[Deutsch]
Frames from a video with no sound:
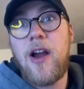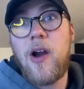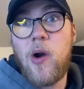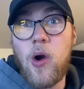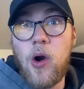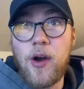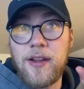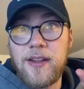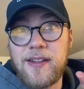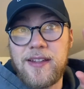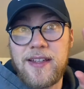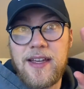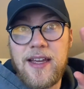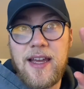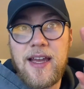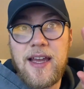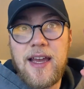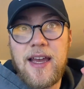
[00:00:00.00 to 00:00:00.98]
Und
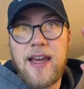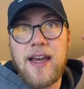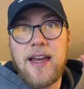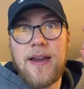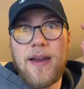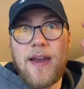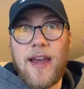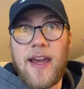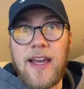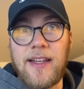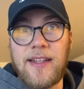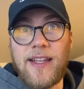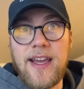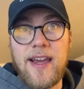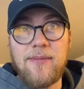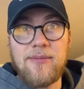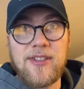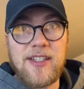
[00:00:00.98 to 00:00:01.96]
in
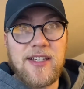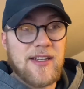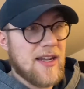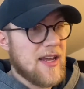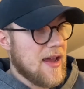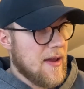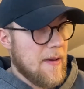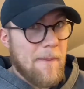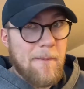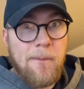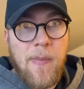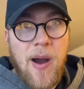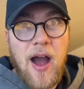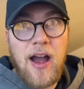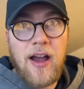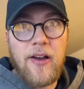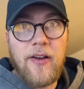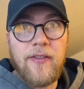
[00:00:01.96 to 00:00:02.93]
dem Sinne
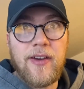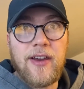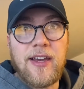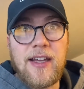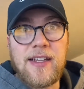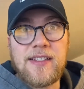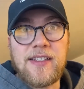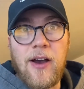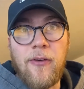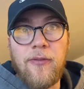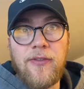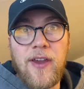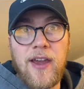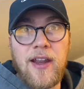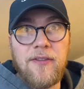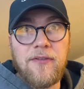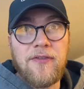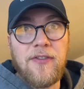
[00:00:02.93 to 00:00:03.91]
machen wir jetzt auf
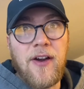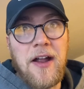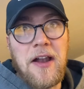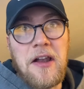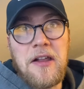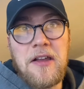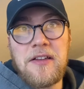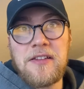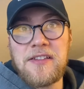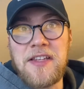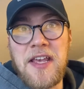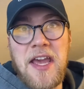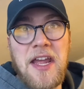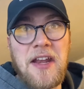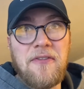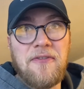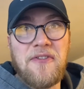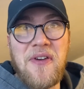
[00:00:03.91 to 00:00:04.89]
jeden Fall
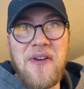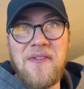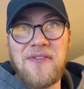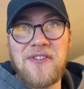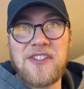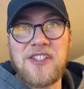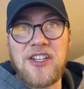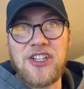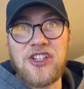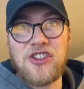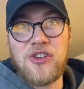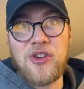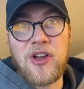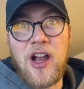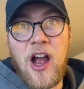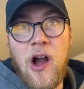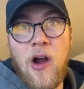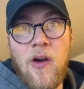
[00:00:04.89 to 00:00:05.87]
10, 15
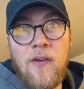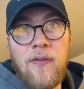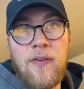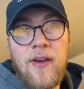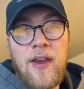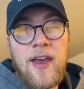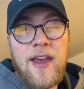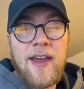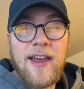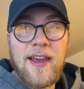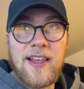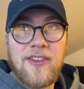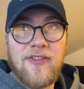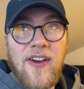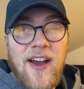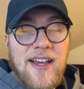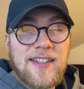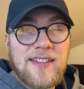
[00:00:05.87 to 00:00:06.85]
Stück auf. Ich
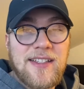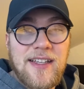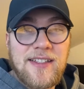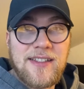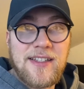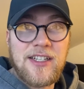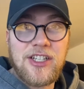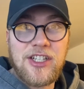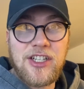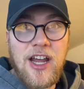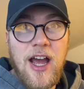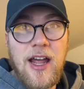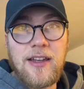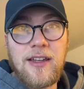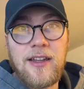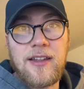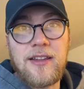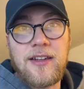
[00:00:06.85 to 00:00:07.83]
weiß, da sind
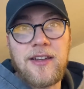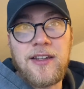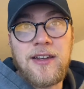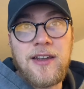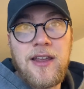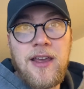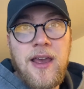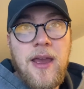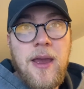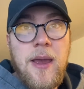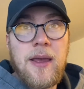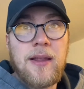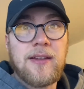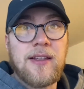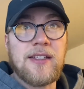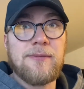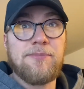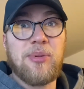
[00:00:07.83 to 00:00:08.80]
Starter drin.
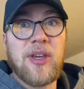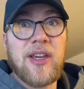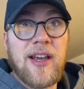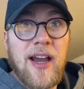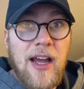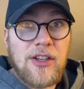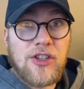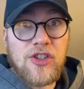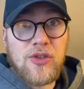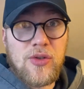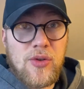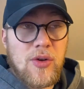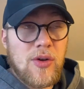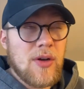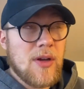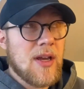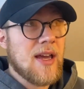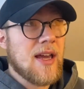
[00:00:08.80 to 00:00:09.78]
Das
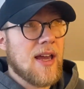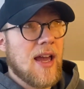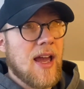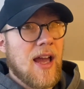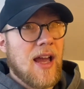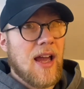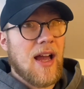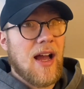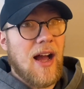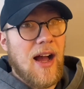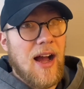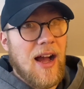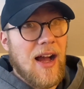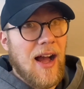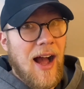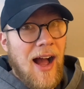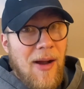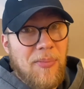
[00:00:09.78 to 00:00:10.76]
Pikachu,
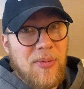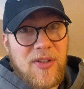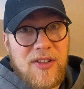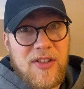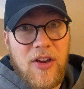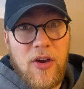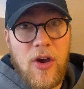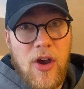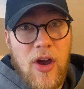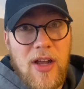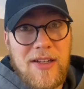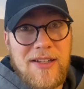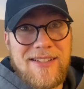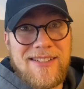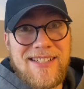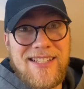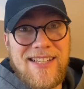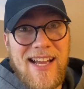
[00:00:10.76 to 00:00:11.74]
habe ich gehört,
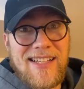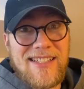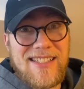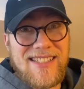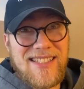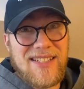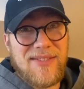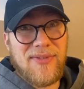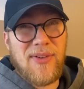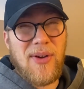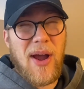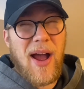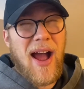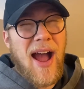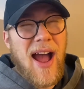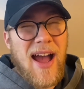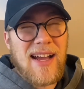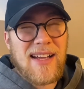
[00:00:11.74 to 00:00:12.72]
ist letztens für
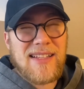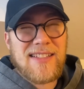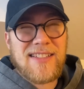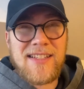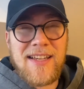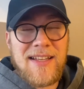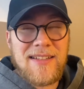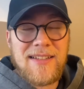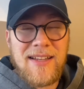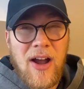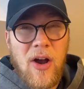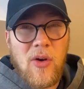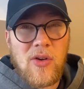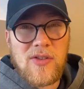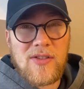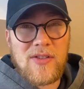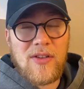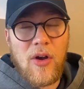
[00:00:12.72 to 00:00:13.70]

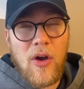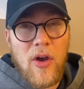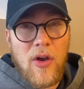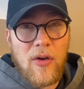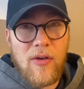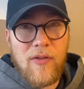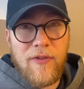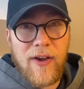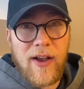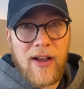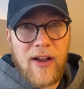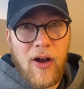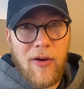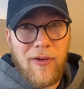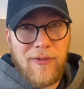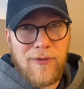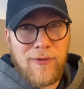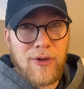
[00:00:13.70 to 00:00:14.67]
18.000 Euro
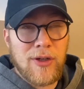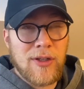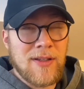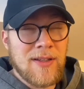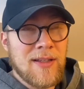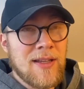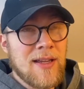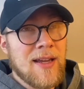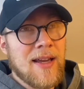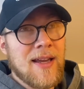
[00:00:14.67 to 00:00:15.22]
verkauft worden.